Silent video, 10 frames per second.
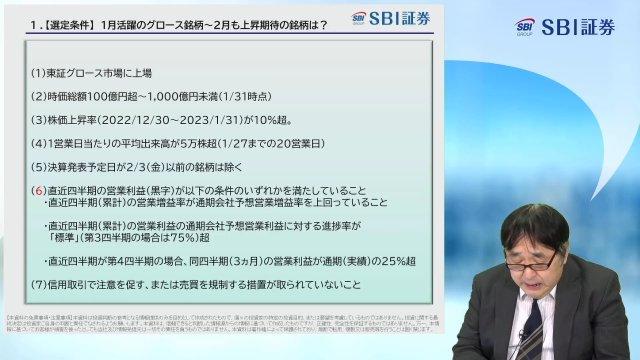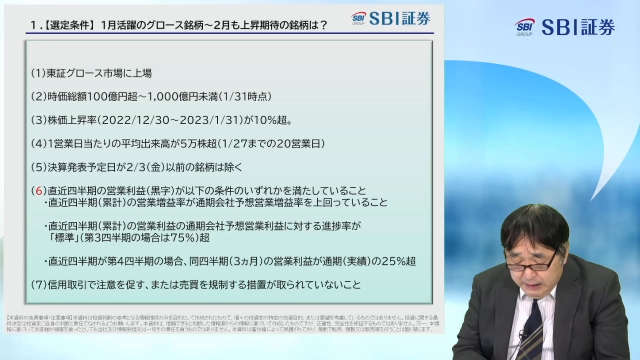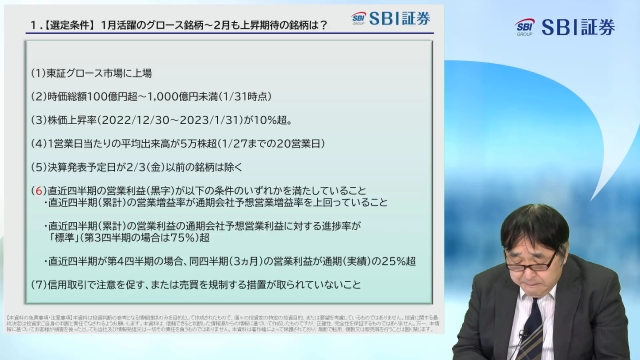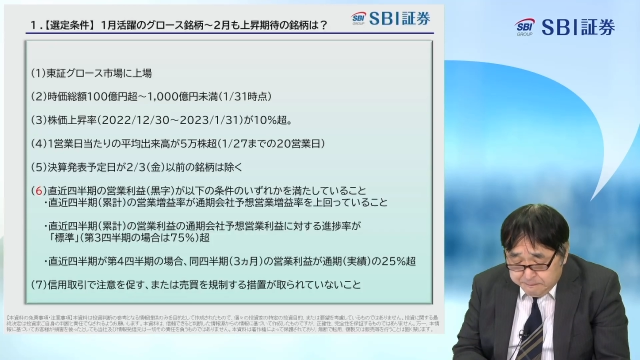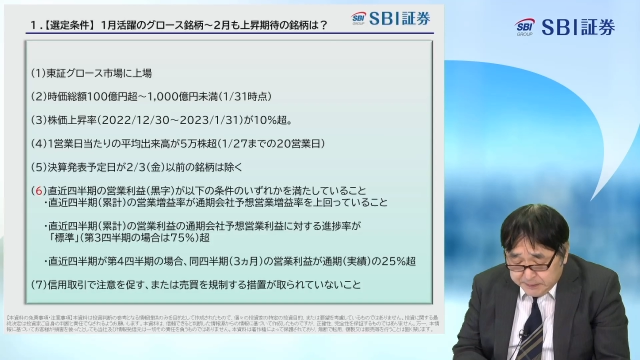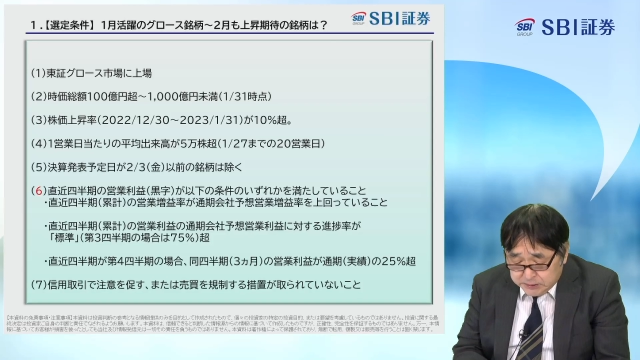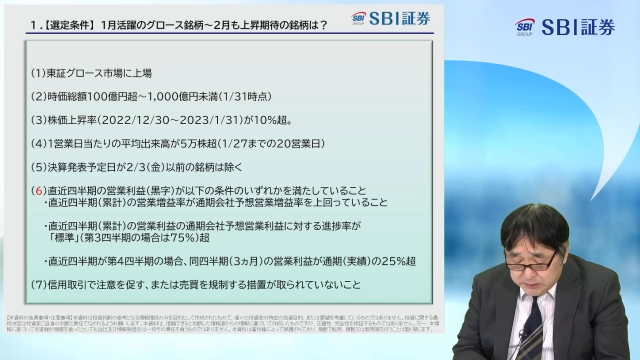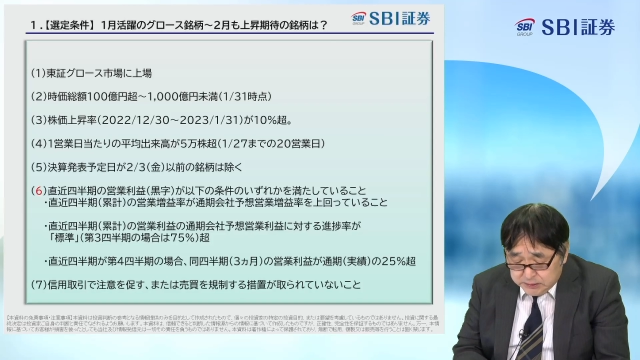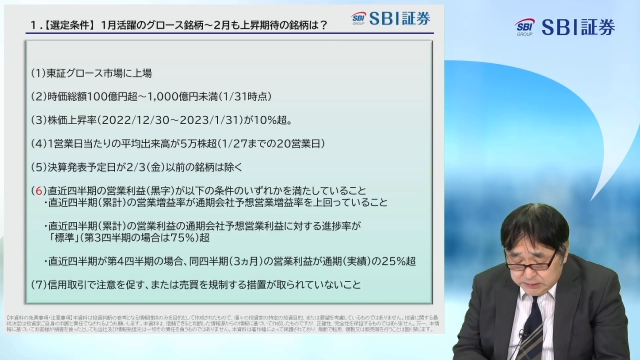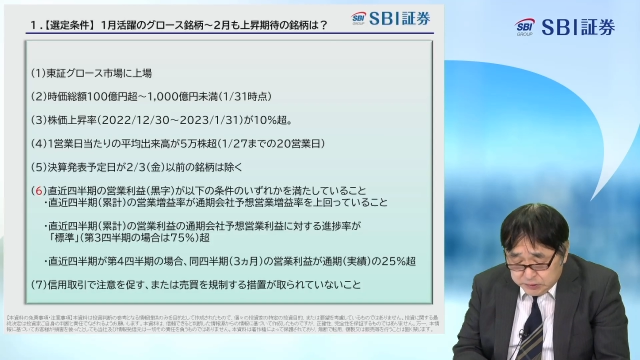反
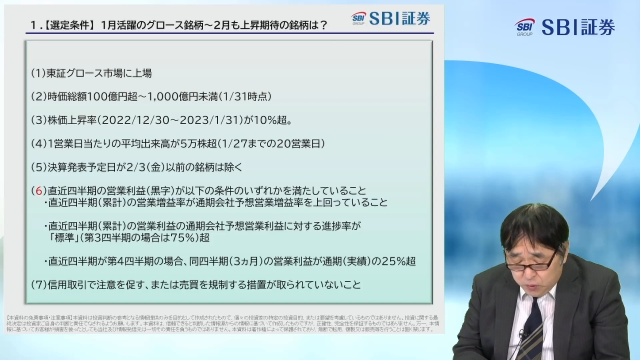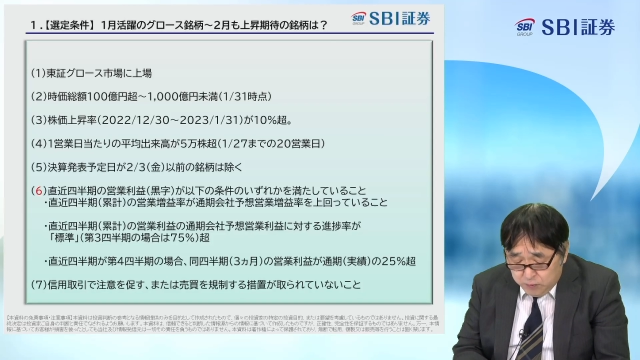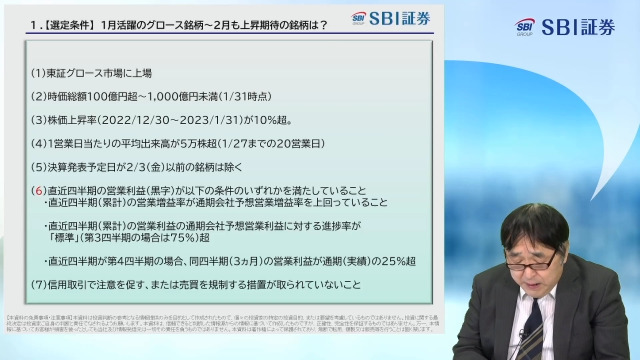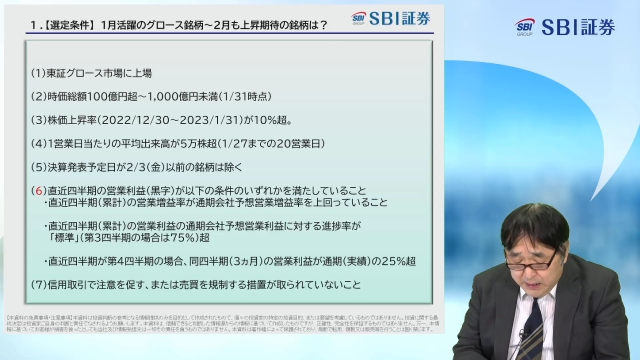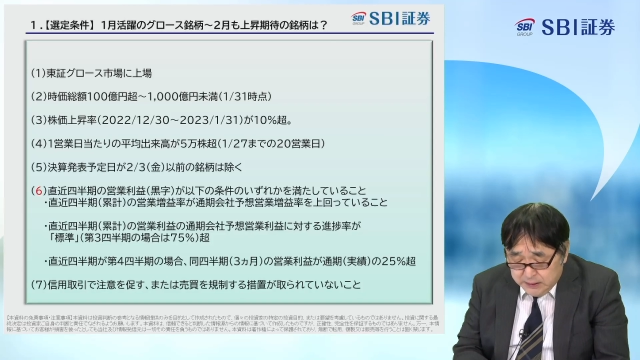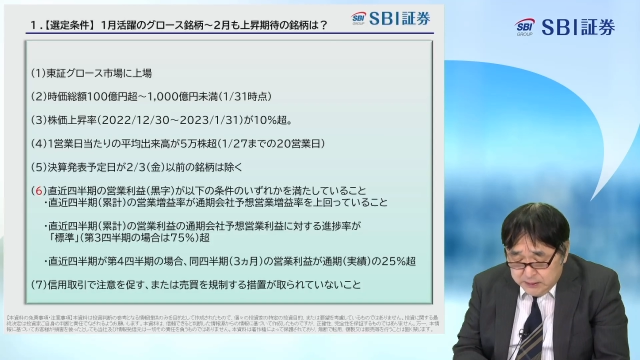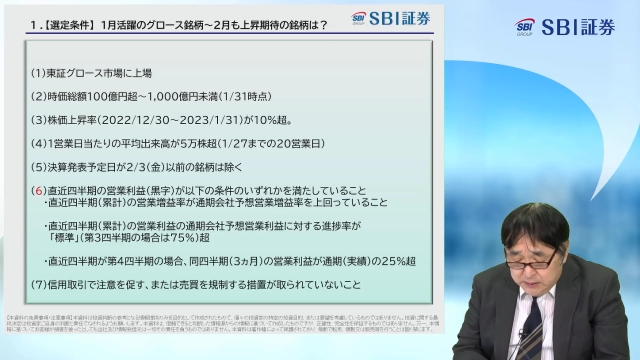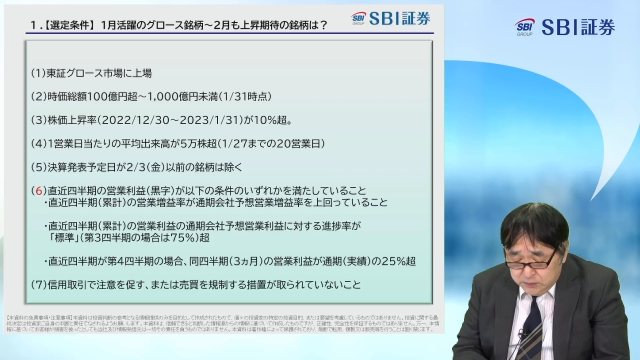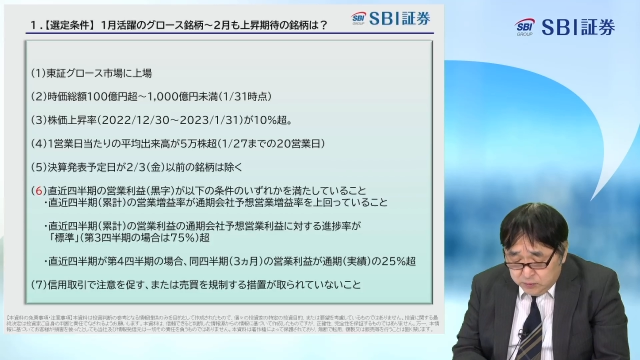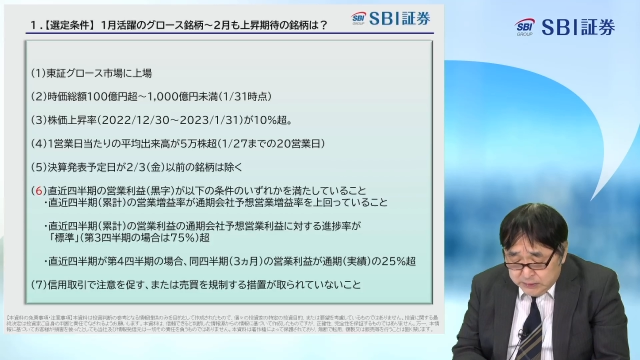発相場
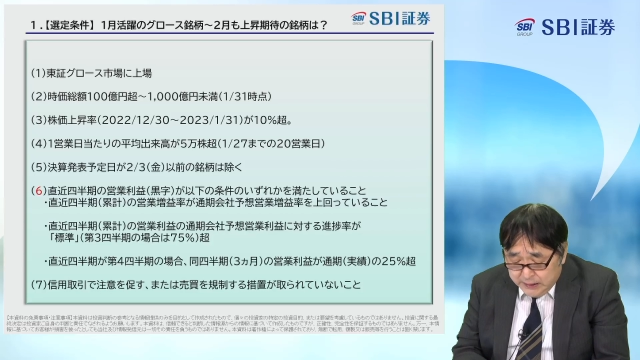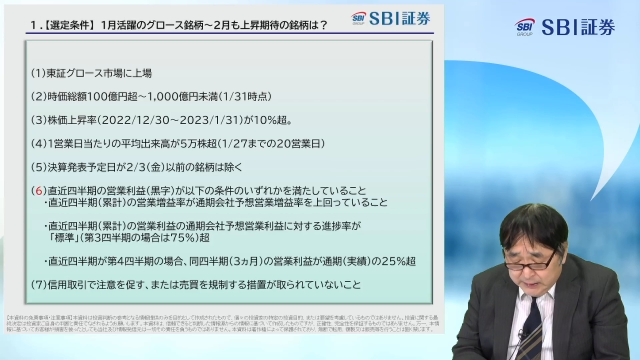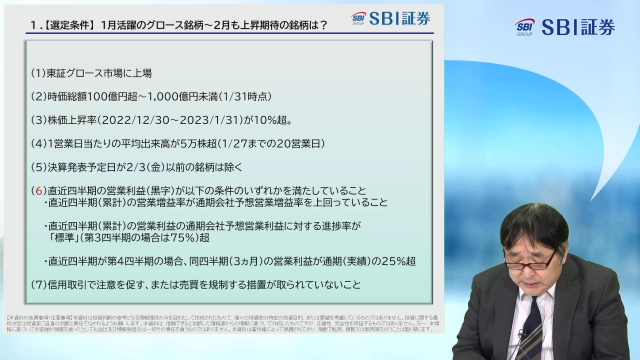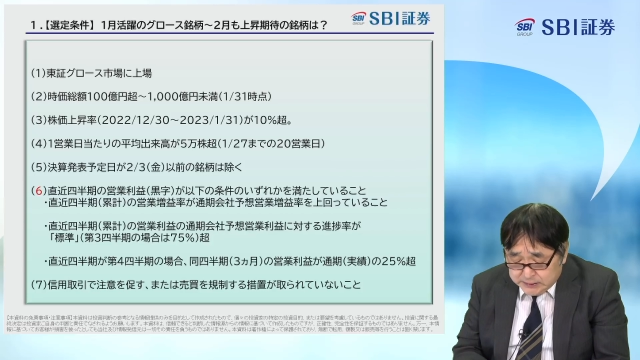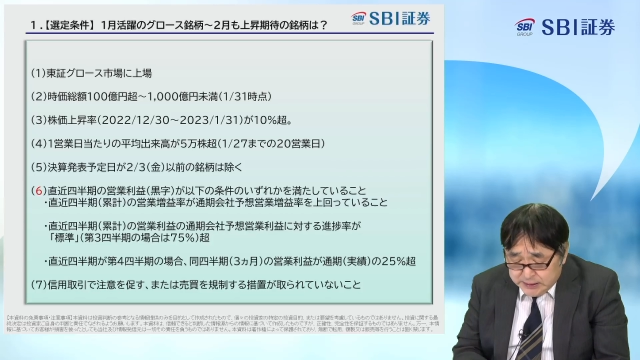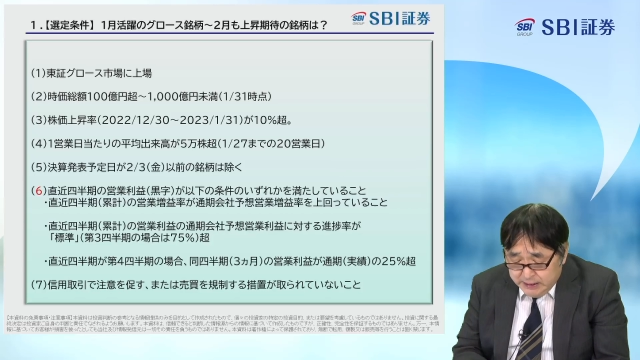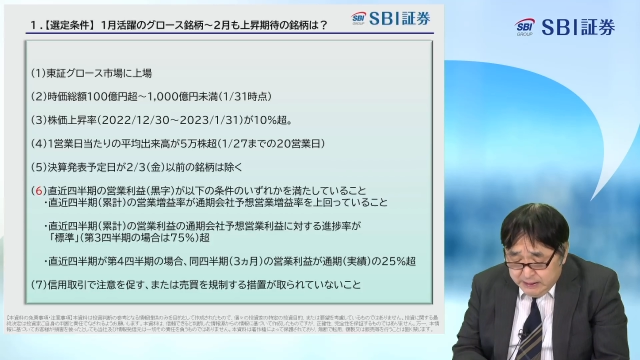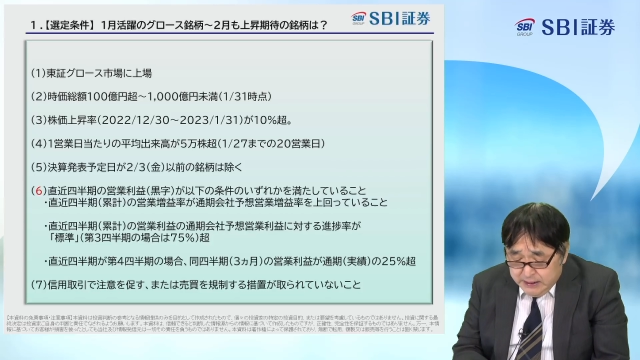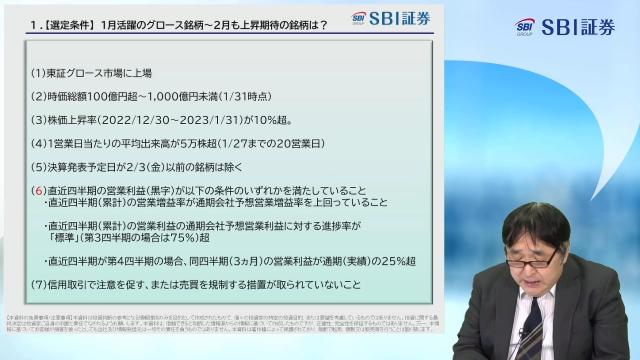の中ですね、